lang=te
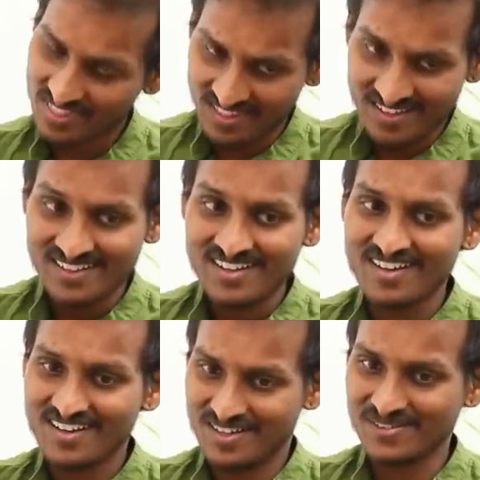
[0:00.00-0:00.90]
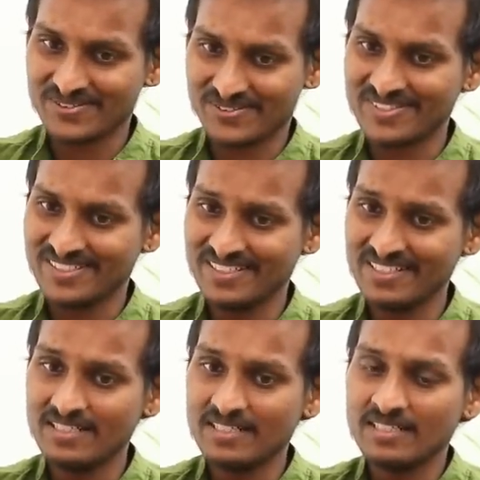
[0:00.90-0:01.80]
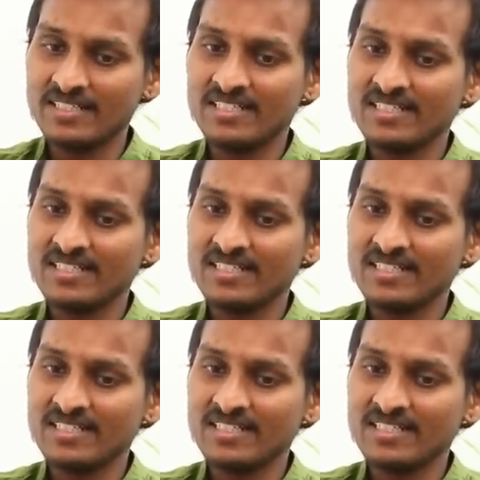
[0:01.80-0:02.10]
ఎలా ఉంటుందో అలా ఫీల్ అవుతూ ఉంటారు ఆడియన్స్